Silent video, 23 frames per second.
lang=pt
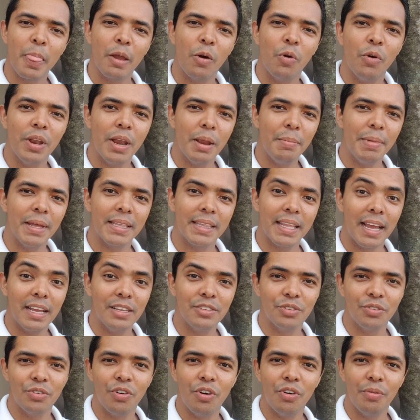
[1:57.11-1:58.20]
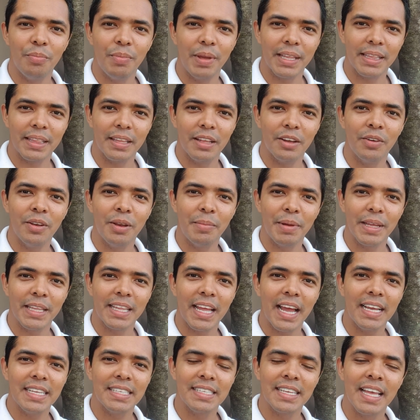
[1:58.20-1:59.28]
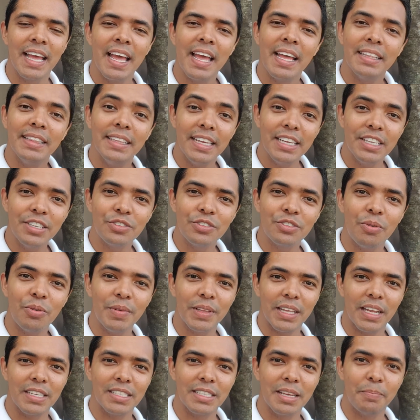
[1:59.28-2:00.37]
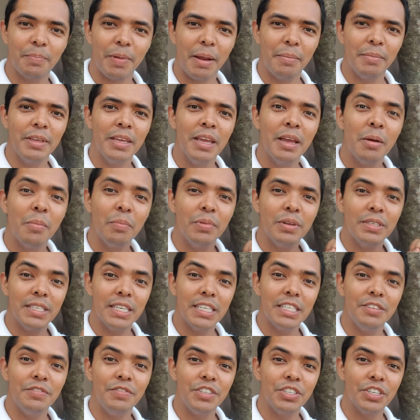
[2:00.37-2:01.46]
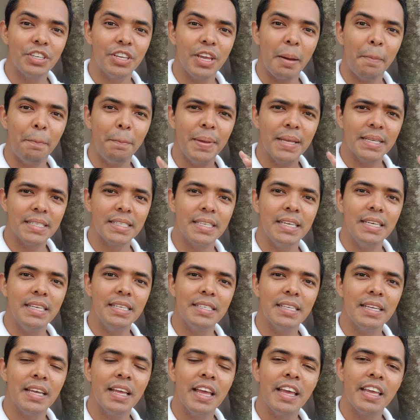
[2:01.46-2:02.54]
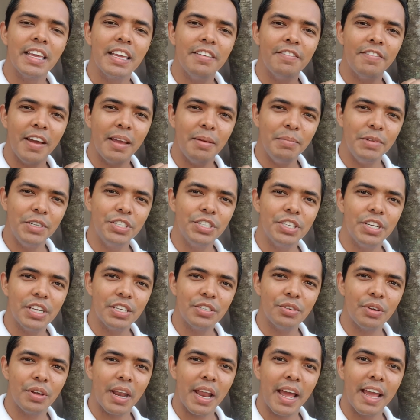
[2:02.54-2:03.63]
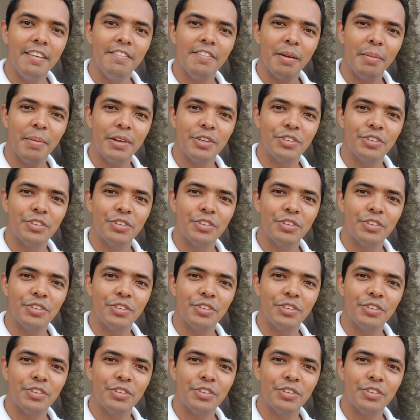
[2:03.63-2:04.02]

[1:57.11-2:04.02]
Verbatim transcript: ornamentais ou não ornamentais, deixe nos comentários aqui para mim, pois esse vídeo aqui é a pesquisa que vai me direcionar e vai me